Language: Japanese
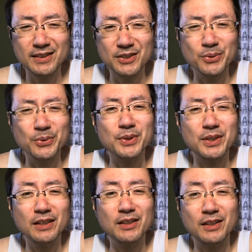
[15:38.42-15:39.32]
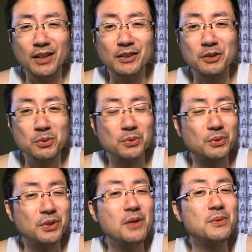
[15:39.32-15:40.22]
ちょっと会ってだってちょっ
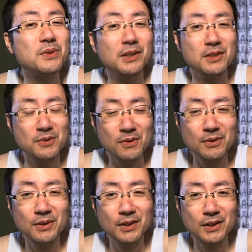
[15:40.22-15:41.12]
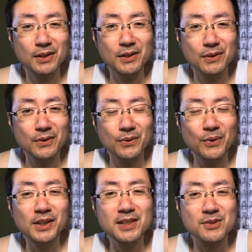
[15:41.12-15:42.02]
と出るぐらいでしょ
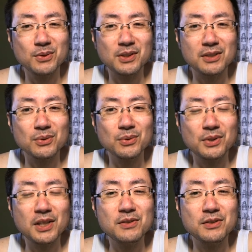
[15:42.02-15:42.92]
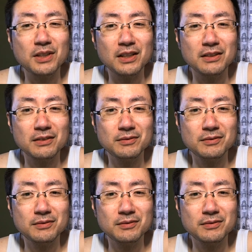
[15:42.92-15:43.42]
俺たちにとってはちょっと出るぐらい